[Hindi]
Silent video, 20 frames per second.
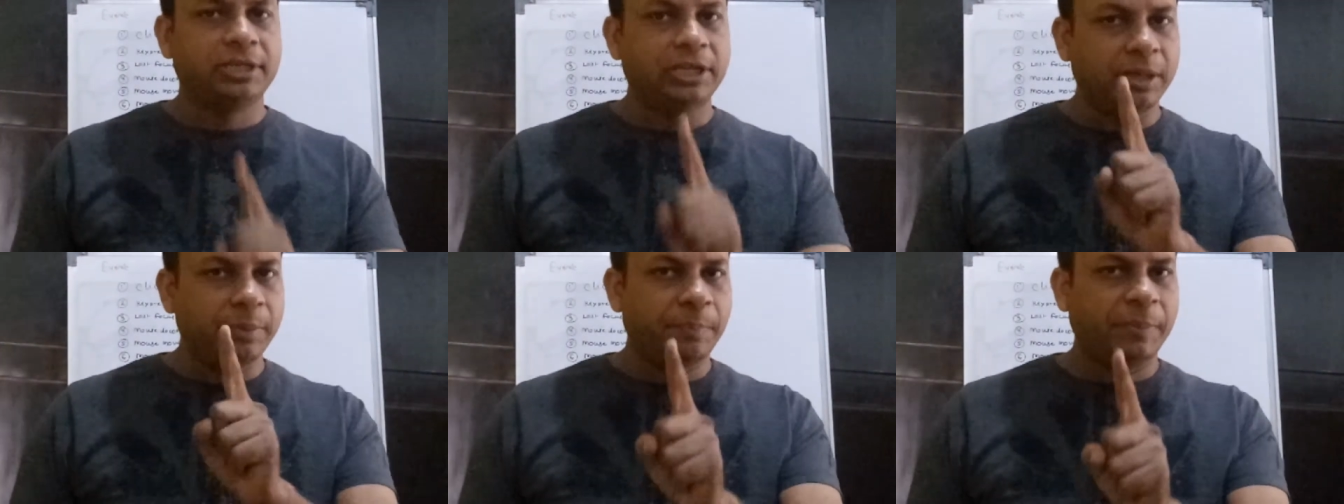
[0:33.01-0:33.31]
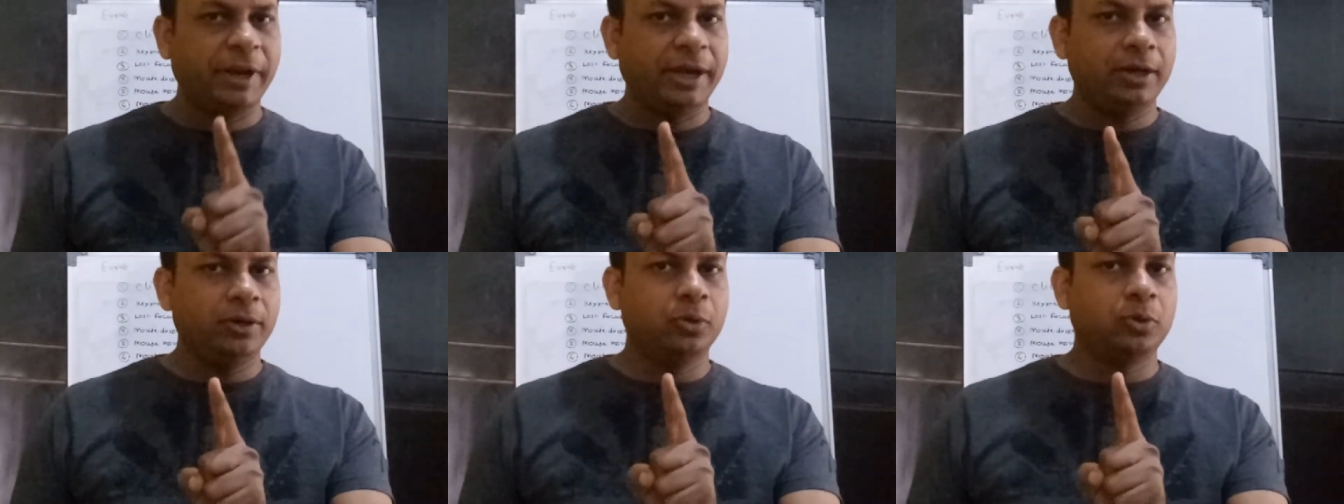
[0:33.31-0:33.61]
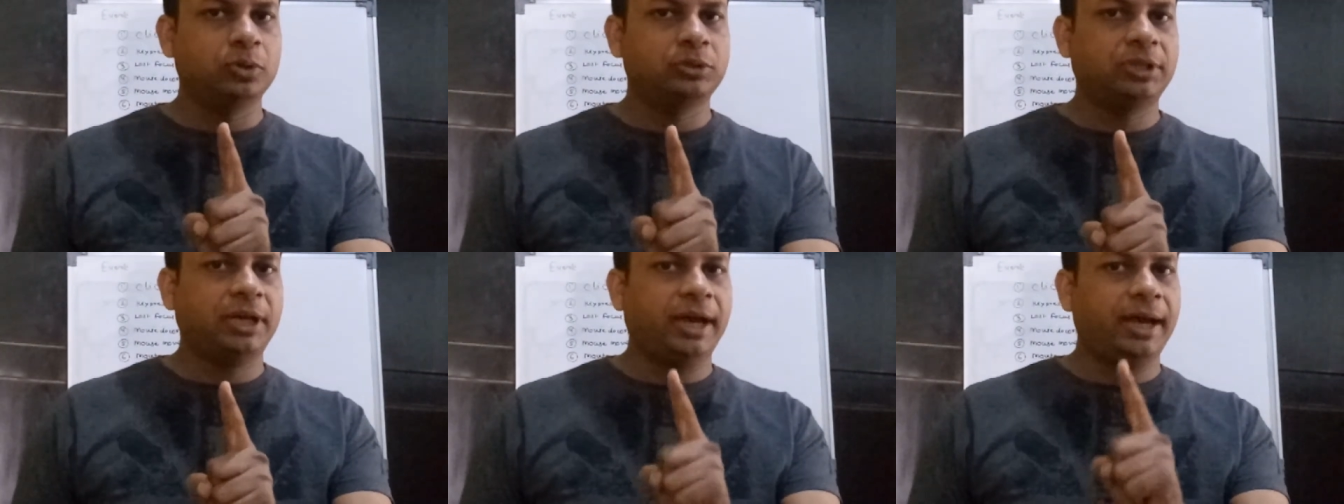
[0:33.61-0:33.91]
डिपेंड
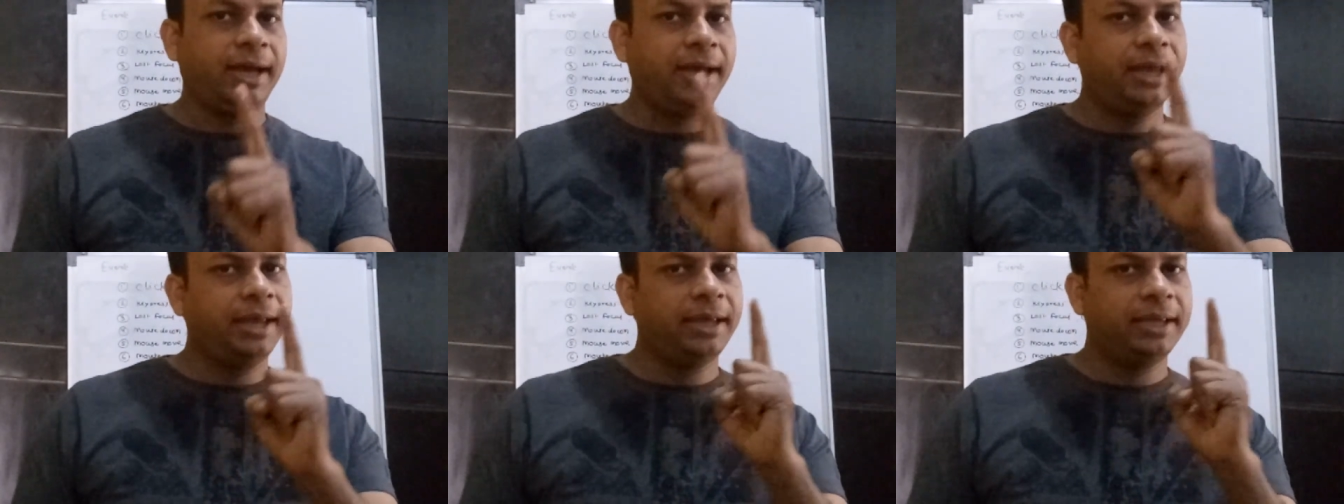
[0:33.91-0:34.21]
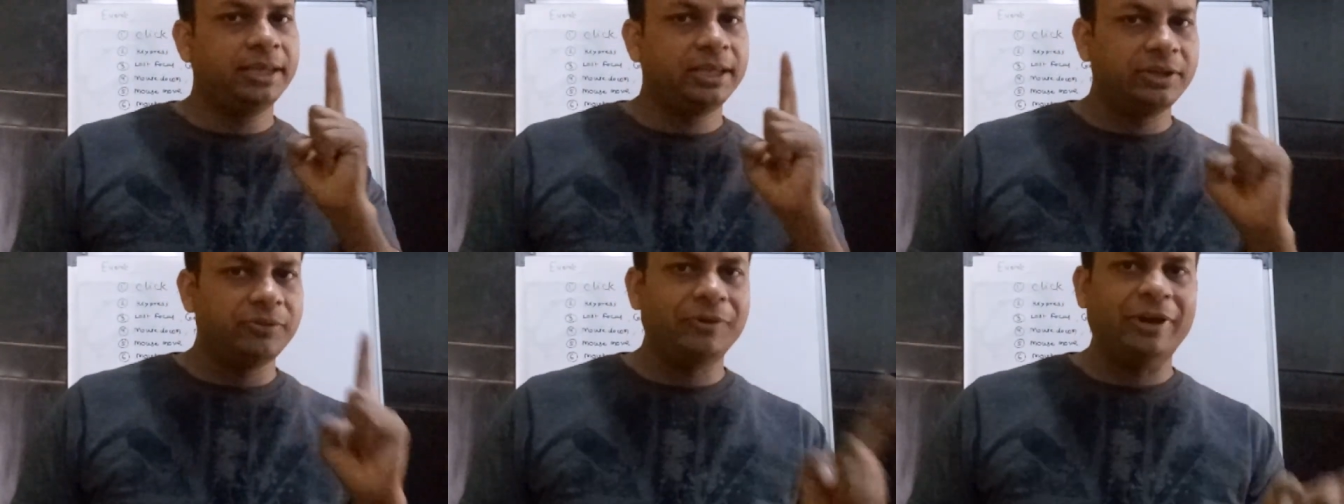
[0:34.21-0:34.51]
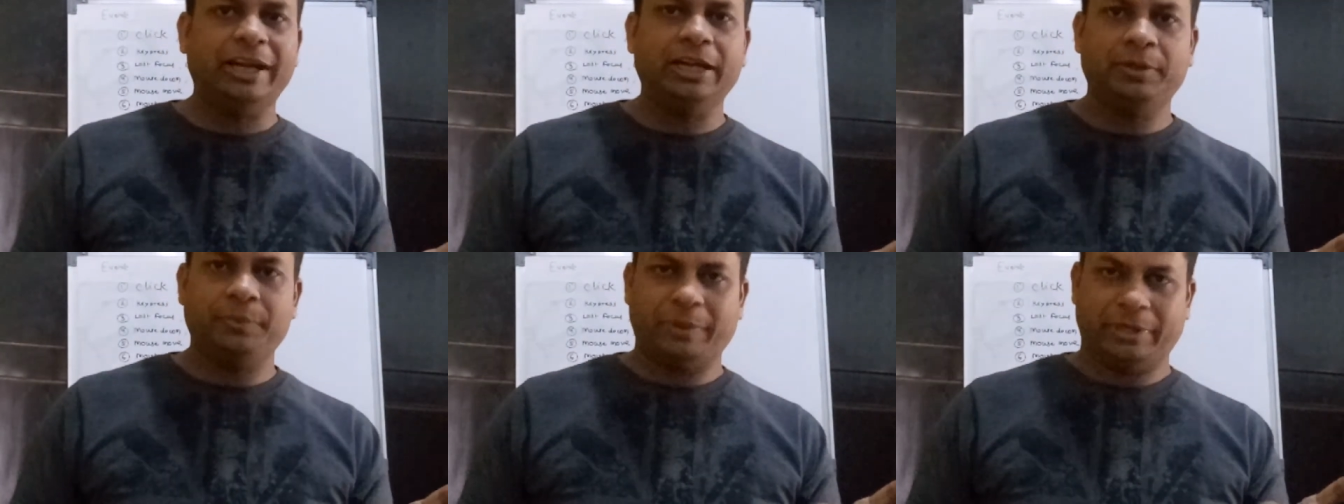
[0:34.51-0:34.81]
होता है
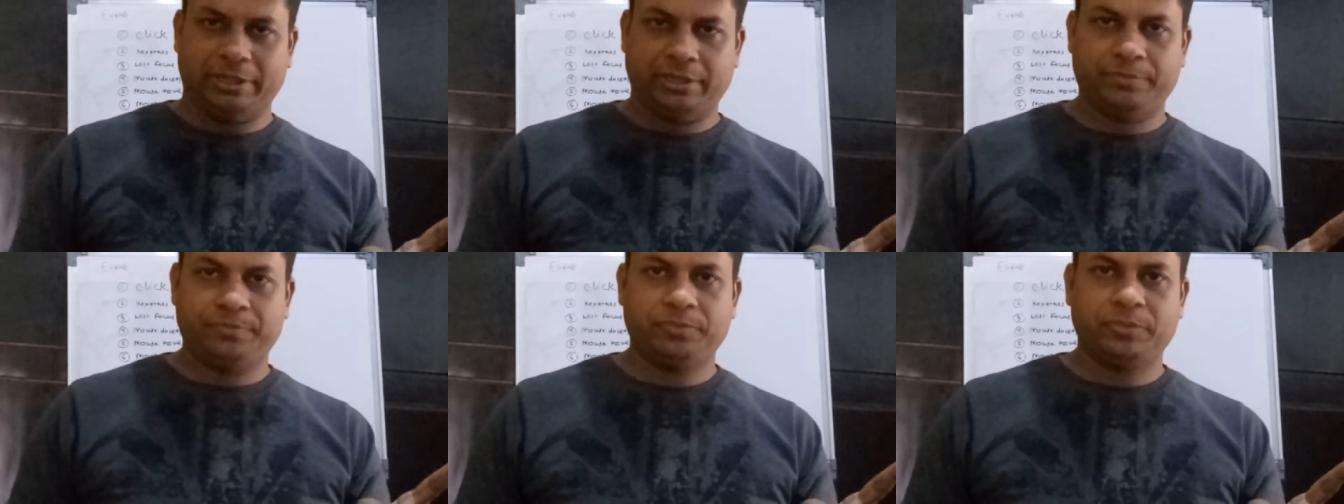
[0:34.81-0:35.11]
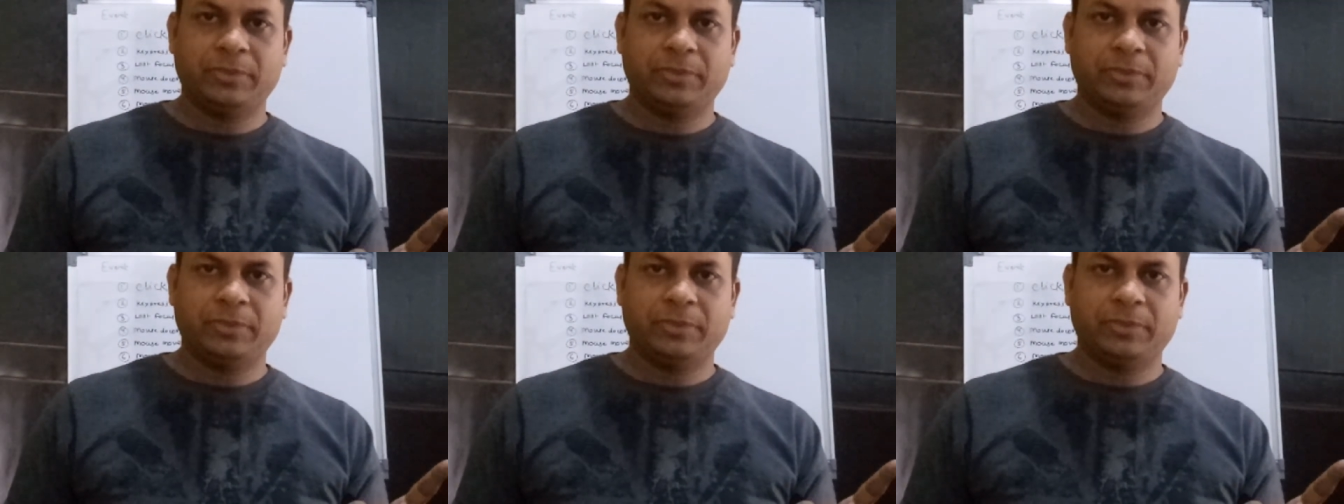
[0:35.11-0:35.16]
इवेंट पे